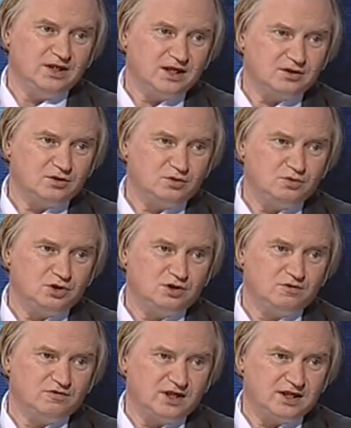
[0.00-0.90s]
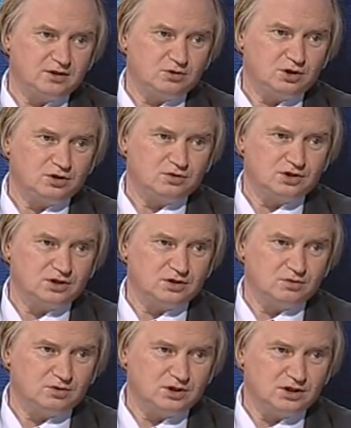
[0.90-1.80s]
jakąś wartość
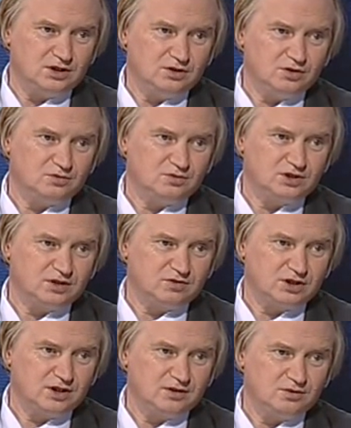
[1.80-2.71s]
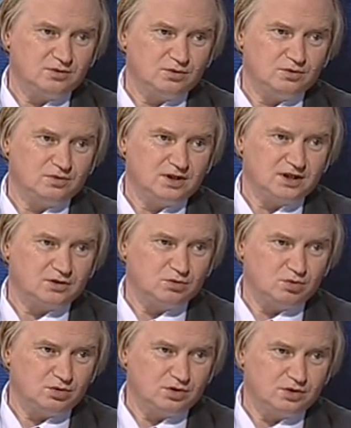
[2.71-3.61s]
konstytucyjną, ze względu na
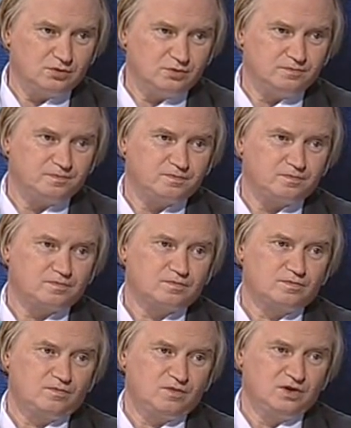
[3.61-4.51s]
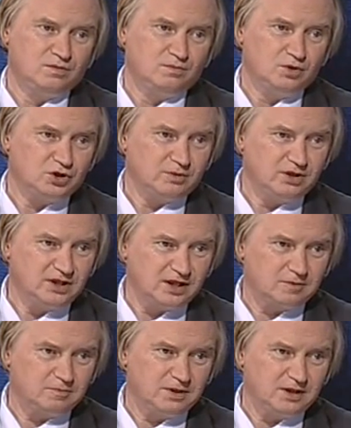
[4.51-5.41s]
którą możemy
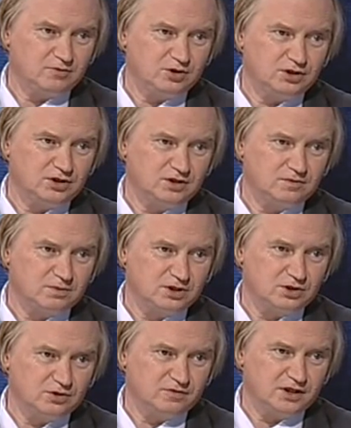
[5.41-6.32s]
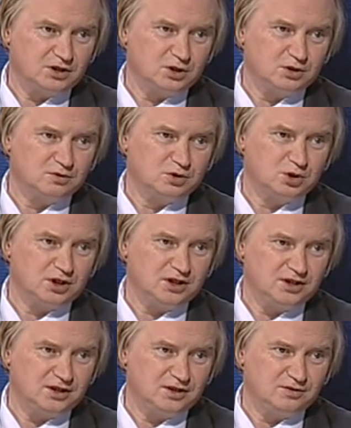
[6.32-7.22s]
tak prawo zinterpretować,
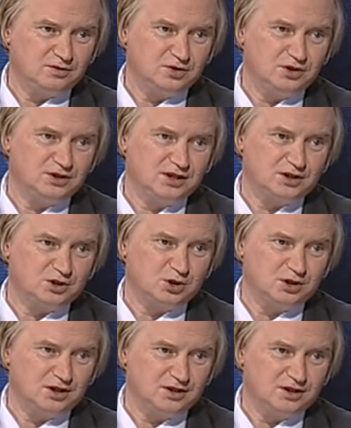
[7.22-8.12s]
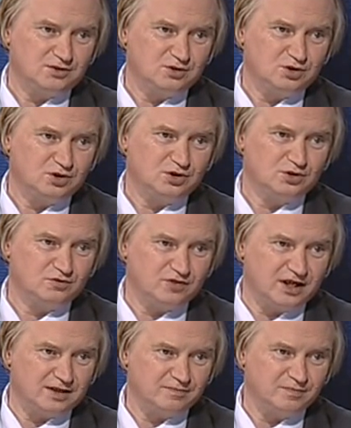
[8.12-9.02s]
że jeden nie znaczy jeden, tylko
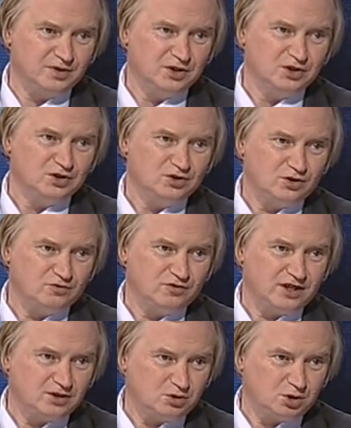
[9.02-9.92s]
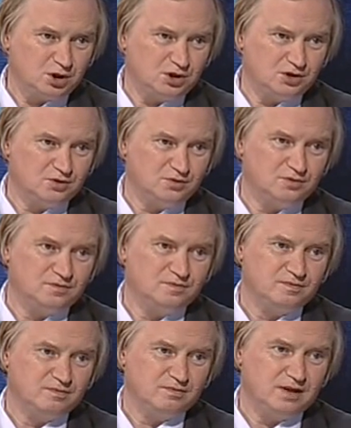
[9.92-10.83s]
dwa. Tą wartością
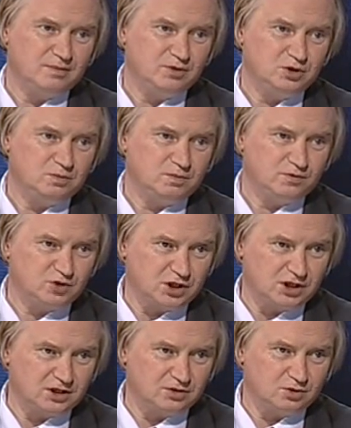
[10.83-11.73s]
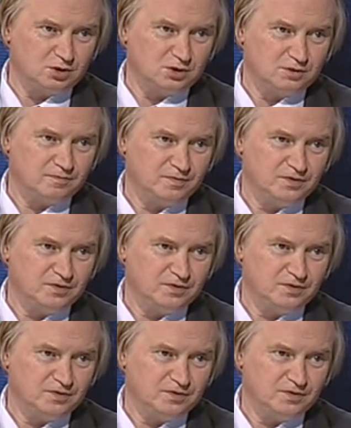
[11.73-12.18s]
ma być powszechność,